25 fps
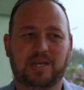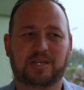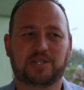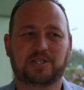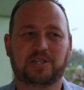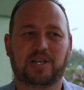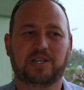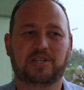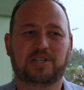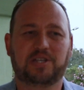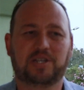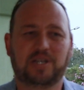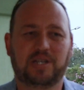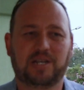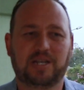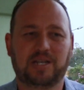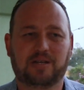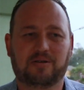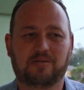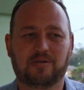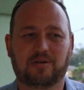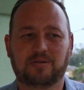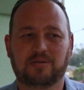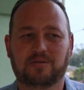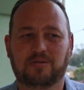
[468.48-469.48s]
a gente,
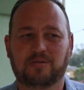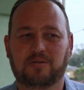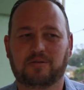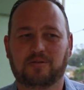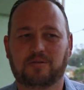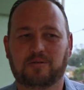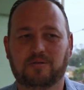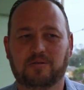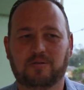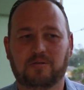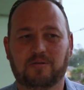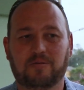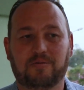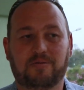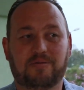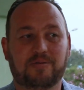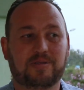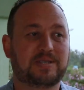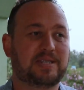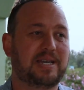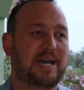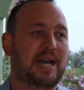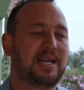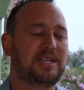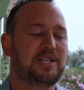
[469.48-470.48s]
quando
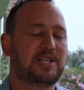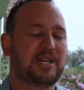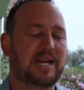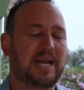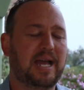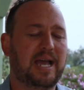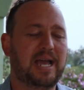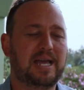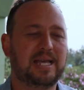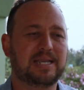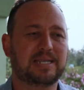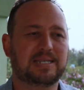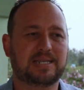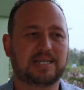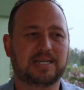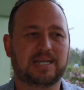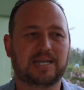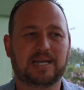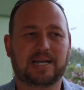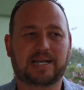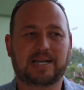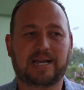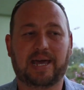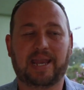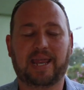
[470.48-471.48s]
sai de
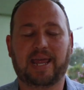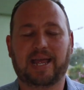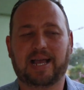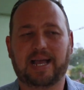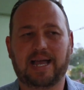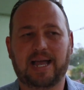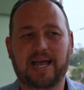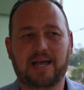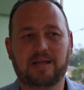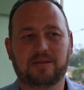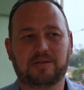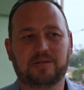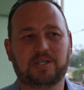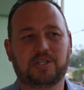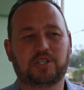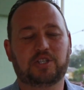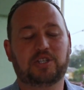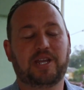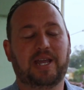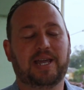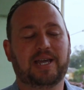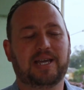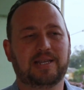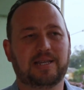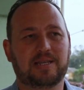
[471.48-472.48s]
casa carregado e
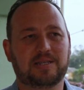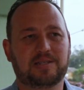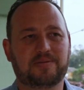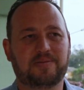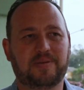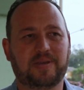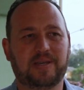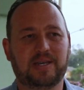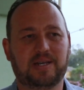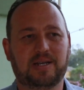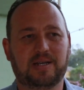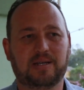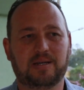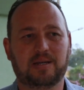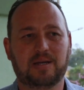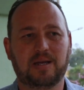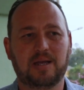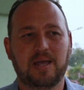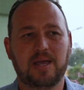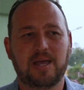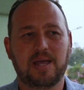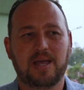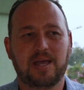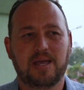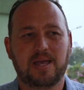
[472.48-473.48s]
chega nas feiras,
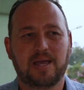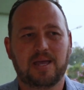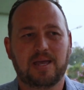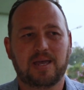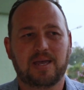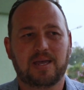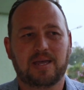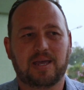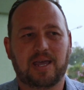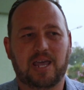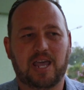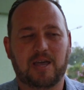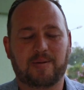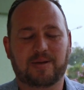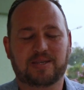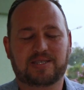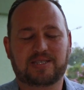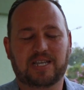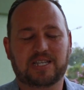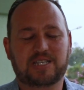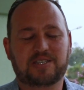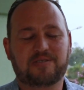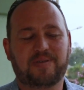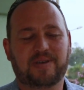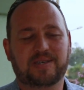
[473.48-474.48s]
é uma
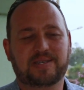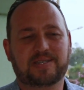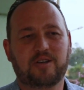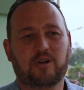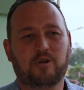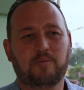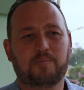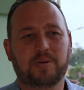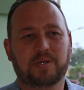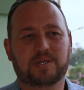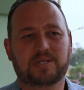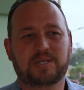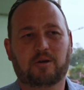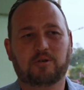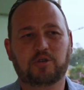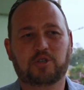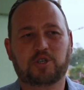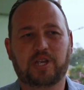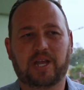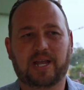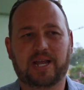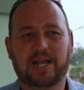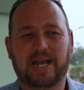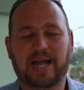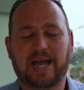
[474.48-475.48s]
satisfação o pessoal
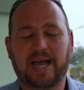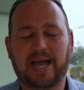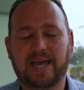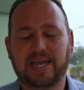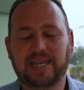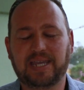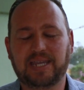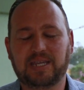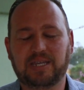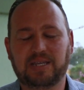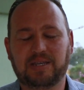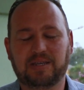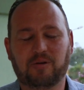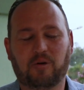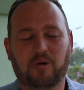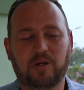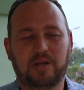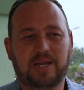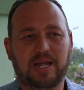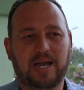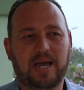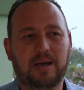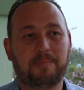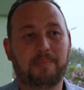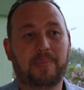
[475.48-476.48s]
chegar e
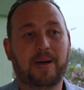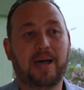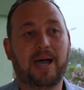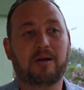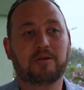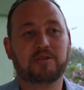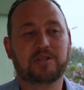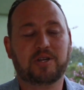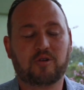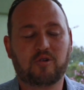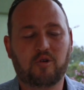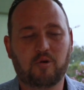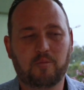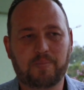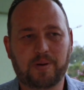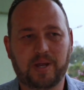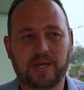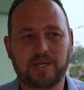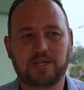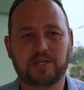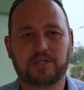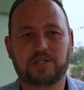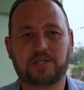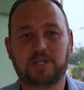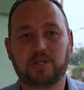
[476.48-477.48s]
olhar, bah, eu já comprei
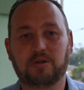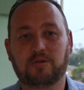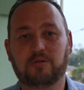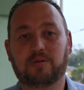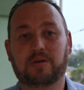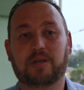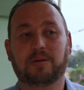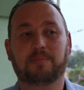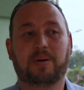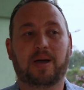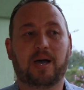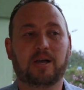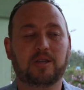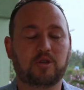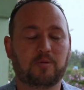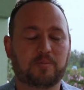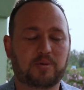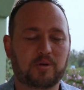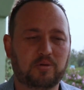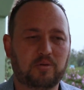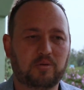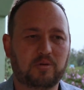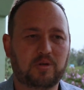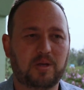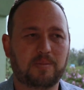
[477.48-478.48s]
de ti, bah, teu
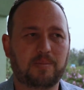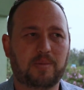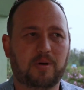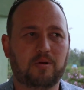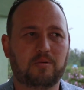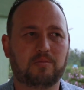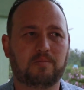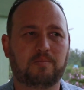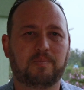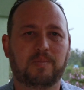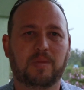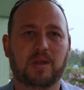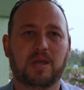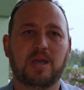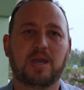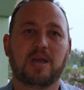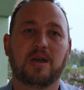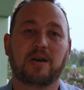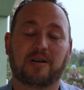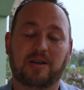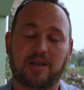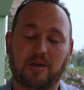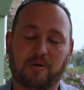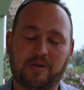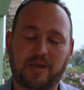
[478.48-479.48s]
produto é bom,
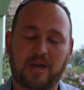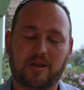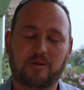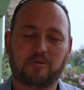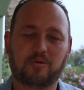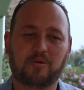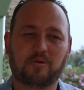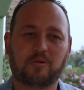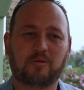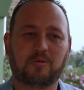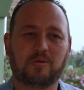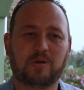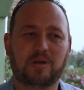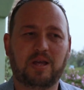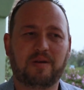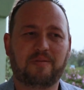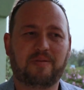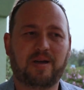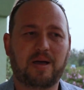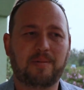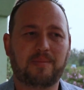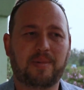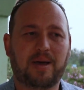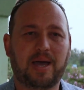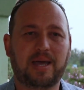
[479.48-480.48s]
eu quero
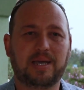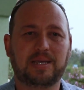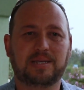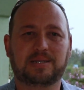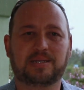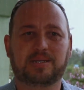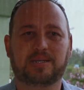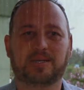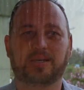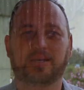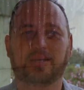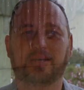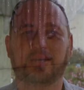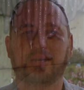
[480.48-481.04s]
levar mais.